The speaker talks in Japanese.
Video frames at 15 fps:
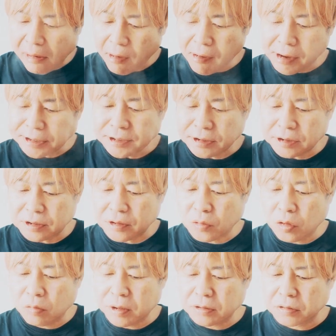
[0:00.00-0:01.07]
あ一気に
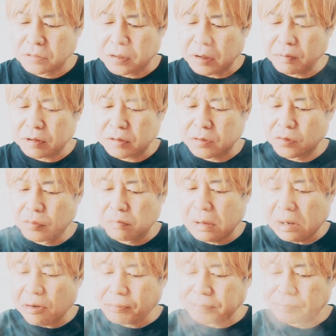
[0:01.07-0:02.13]
香ばしくなりますってうまっ